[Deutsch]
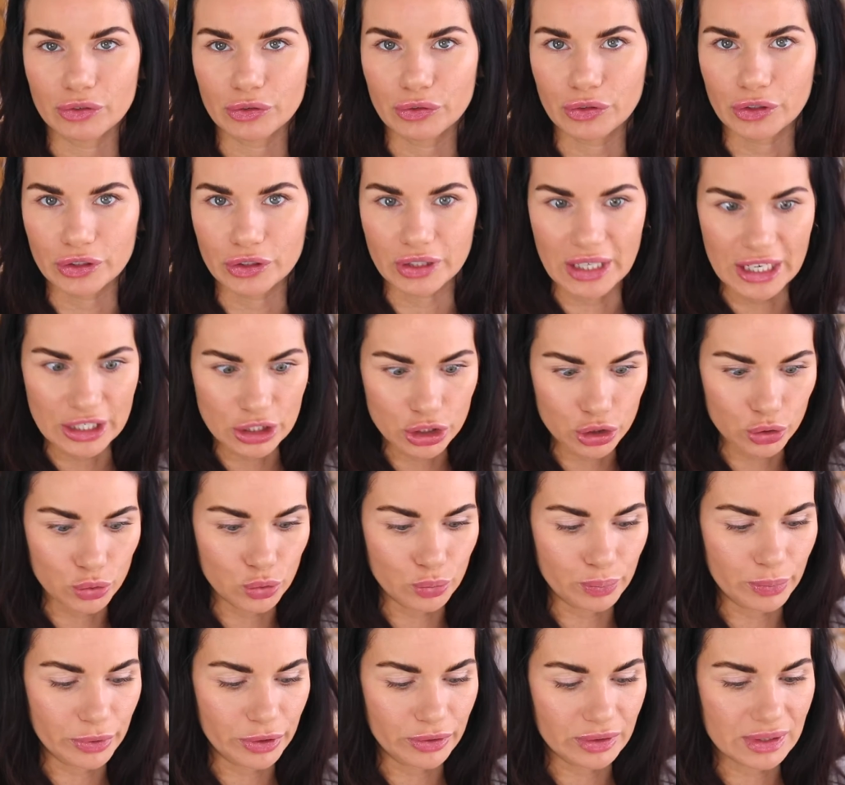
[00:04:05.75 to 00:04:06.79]
auch für Foundation
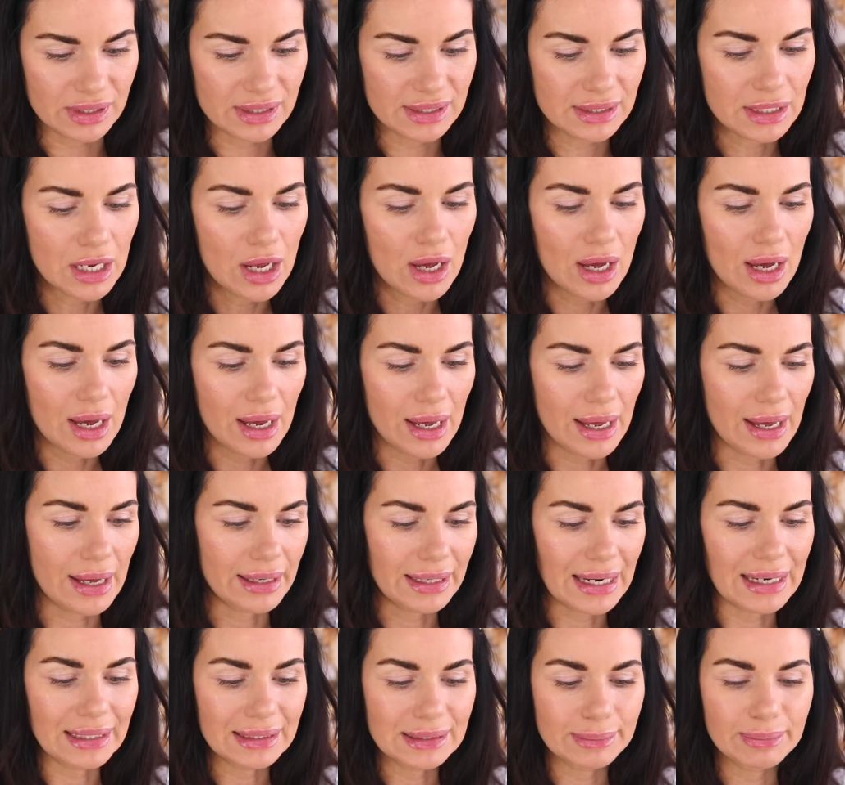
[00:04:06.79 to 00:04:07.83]
gut benutzen. Äh,
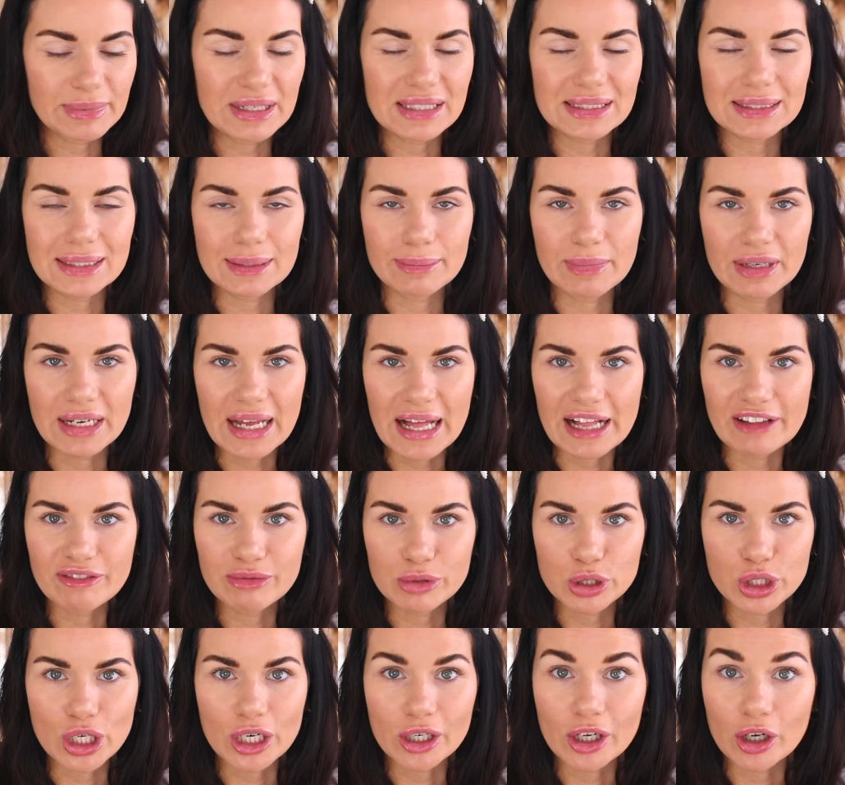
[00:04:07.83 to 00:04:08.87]
da hatte ich mir jetzt in meiner
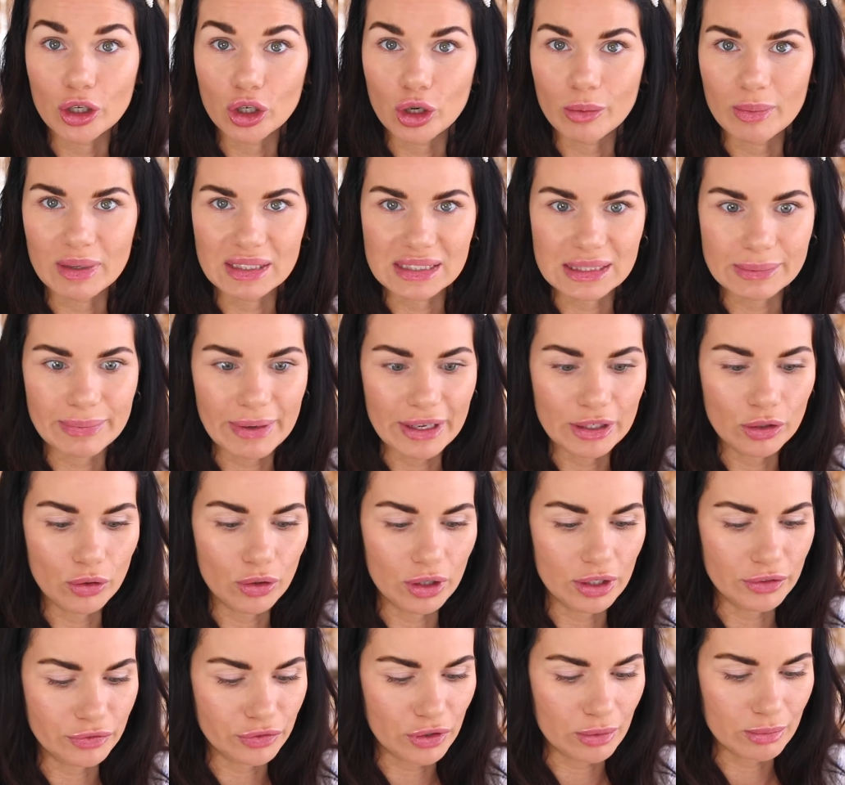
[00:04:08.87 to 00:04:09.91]
Erstbestellung auch nochmal zwei
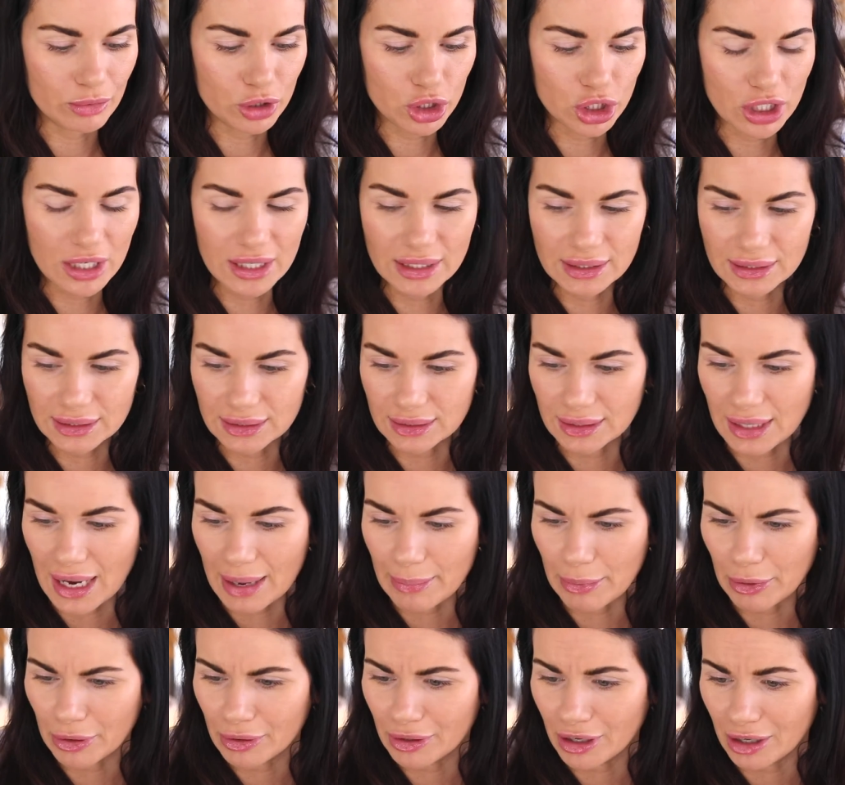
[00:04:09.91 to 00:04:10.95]
neue von bestellt. Ich
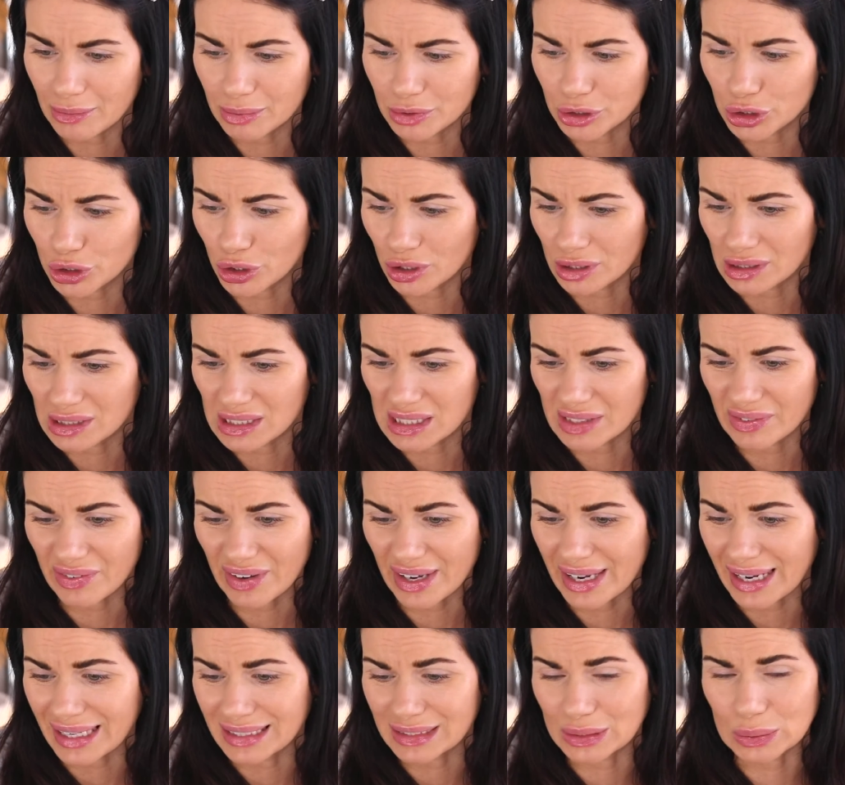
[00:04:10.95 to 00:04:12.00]
habe auch, glaube ich, schon
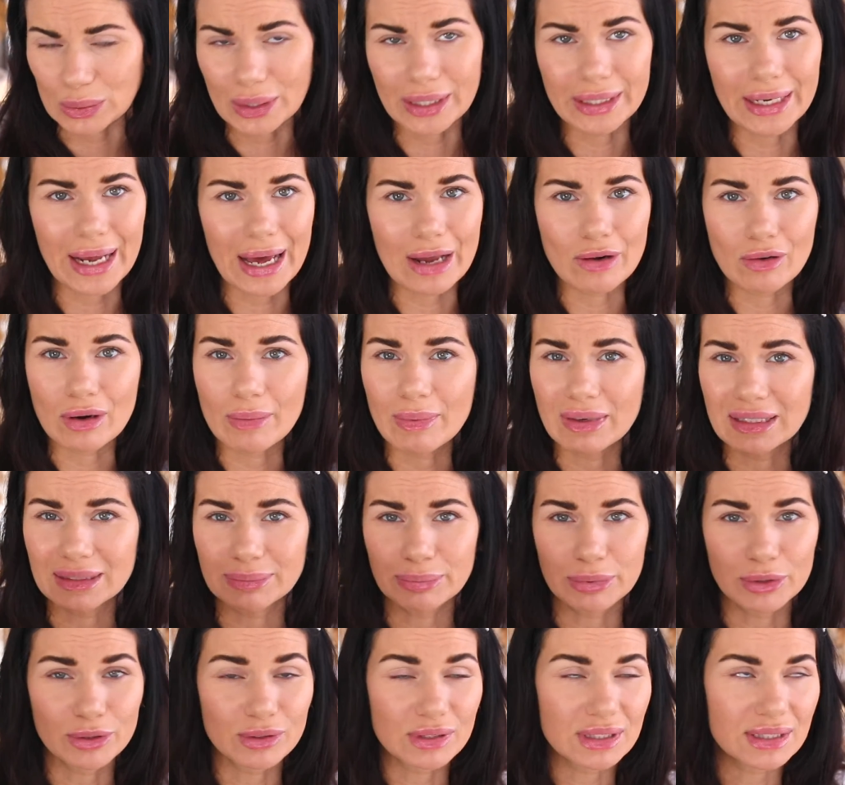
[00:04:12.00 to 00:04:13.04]
zwei, also keine Ahnung, aber ich
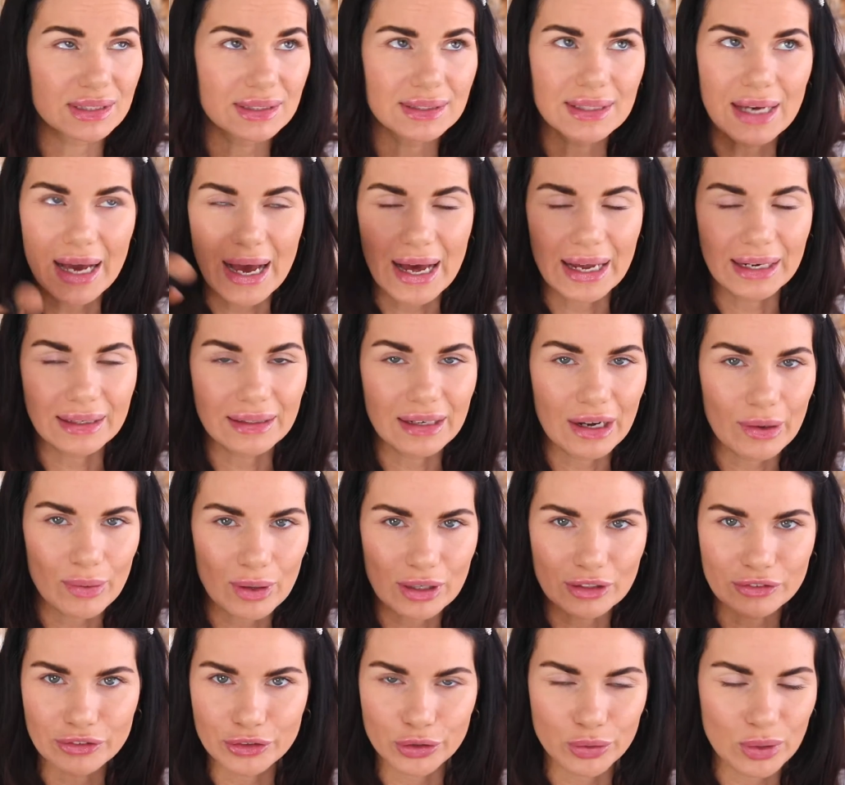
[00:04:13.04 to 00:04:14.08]
benutze die
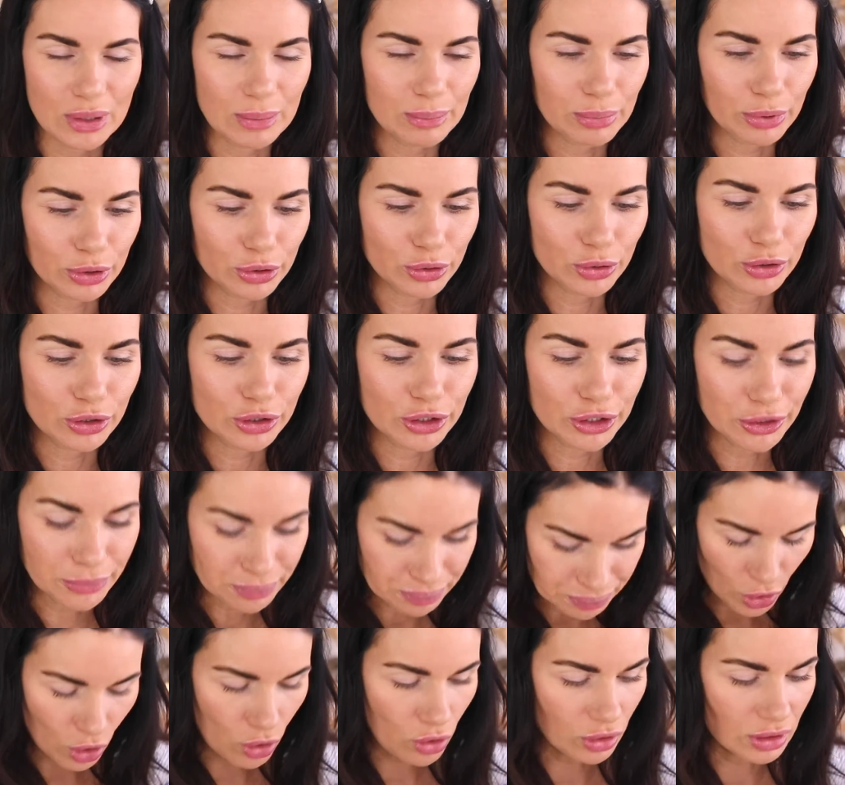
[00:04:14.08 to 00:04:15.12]
andauernd für Cream-Produkte.
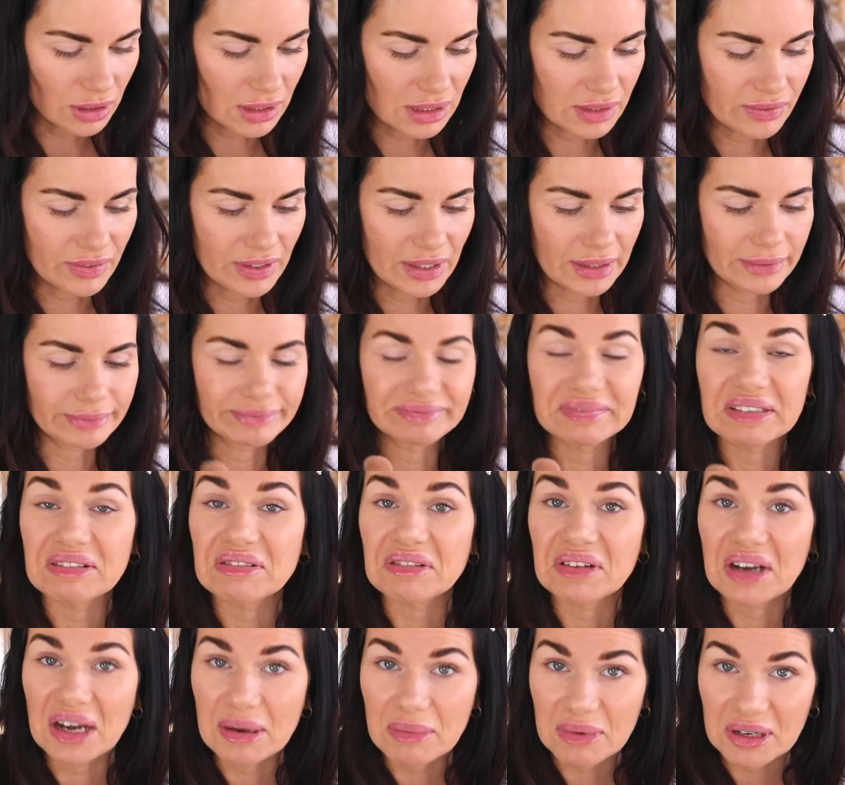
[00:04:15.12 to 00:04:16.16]
Und deswegen,
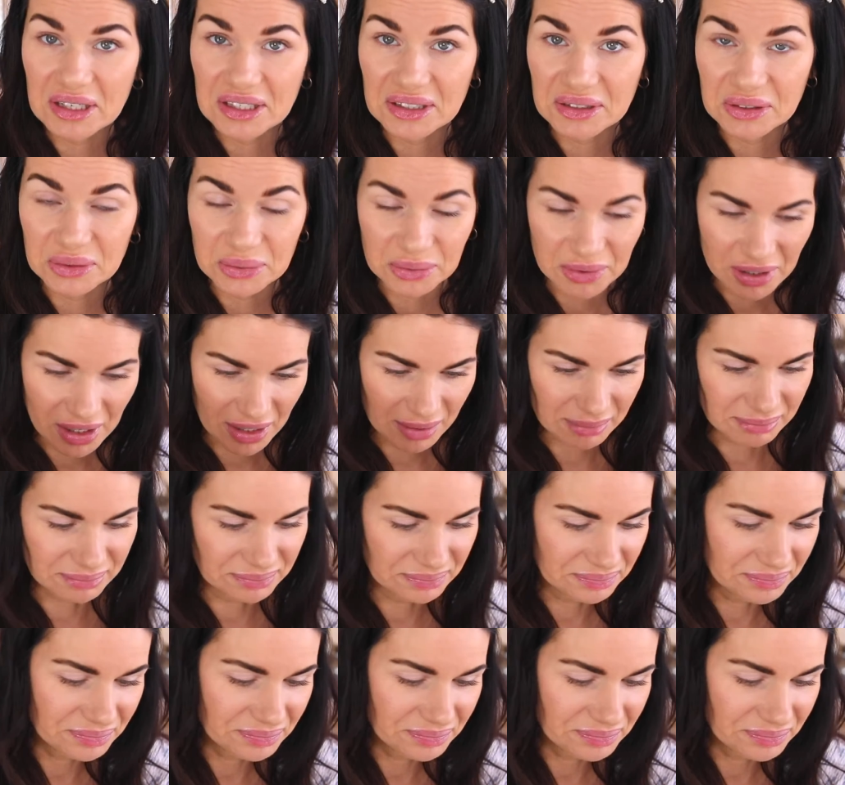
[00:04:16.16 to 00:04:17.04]
davon kann man nie genug haben.